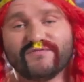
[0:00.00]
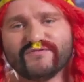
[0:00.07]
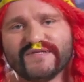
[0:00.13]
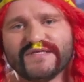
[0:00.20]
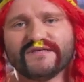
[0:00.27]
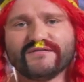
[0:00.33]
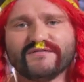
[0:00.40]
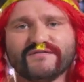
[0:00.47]

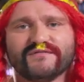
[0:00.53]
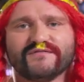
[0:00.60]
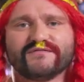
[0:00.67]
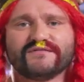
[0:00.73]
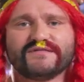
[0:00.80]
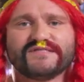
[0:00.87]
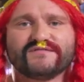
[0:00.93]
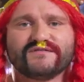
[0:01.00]
écoutez,
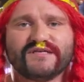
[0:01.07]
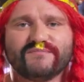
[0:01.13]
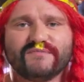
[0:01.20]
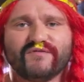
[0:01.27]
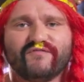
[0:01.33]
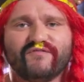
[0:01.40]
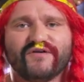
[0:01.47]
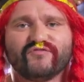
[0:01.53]
désolé,
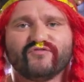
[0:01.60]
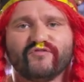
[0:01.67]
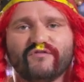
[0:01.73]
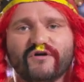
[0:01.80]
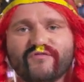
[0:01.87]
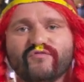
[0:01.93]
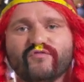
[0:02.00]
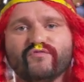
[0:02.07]
mais on va
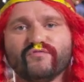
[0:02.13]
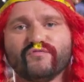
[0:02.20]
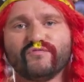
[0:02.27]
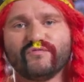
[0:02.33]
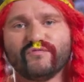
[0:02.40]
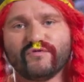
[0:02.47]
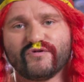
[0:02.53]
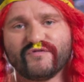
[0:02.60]
devoir vous
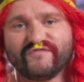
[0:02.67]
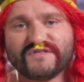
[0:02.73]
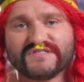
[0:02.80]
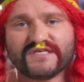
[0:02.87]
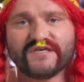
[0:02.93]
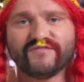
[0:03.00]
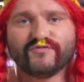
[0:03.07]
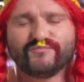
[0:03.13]

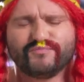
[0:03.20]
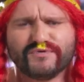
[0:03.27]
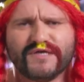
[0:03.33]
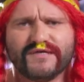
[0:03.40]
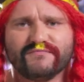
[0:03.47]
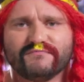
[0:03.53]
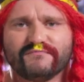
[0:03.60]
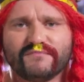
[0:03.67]
confisquer votre
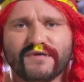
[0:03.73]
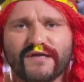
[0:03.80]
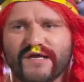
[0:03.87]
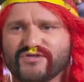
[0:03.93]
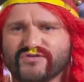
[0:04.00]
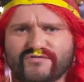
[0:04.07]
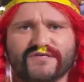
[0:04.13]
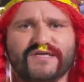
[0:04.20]
poulet. Et
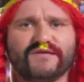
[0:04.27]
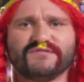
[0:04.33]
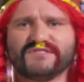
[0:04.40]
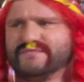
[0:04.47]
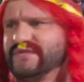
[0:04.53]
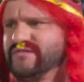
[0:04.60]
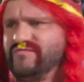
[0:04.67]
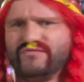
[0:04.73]
là, je regarde, je
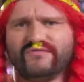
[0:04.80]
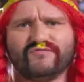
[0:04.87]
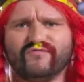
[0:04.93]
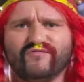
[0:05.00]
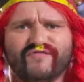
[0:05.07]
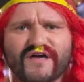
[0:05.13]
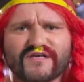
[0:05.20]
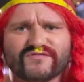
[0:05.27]
dis, mais tu,
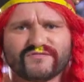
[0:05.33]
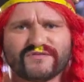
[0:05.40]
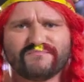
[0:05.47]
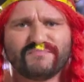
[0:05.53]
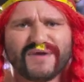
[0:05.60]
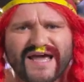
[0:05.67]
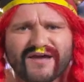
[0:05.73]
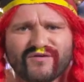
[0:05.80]
tu farces, c'est
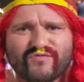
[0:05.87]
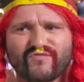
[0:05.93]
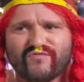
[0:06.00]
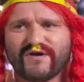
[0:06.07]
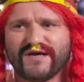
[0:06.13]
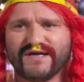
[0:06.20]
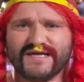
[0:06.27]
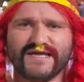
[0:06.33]
une blague ou
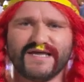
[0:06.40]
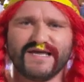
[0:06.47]
quoi